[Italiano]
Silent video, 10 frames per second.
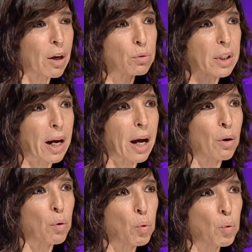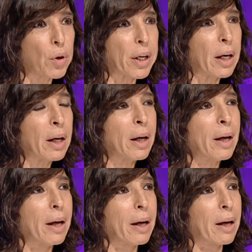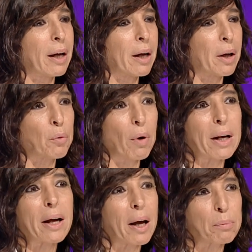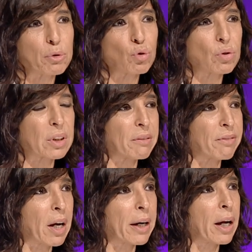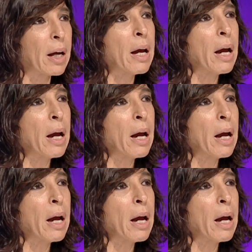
valuterà lui eh, quale è più giusta fare